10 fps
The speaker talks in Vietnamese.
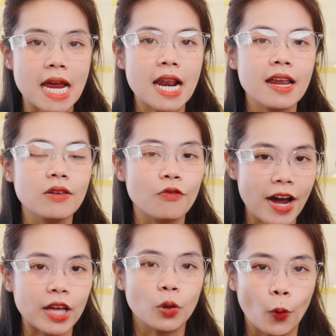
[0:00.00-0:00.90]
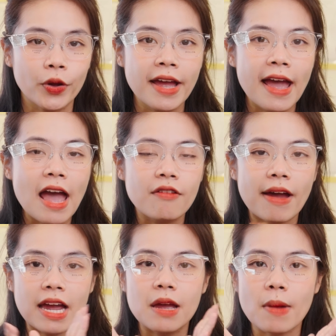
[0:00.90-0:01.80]
trẻ lên được vài tuổi
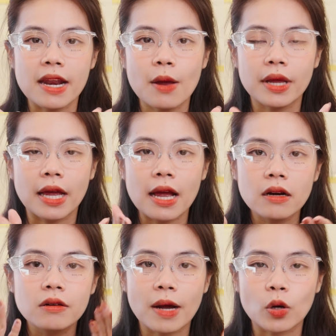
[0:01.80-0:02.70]
và khi mà đeo thì cái gương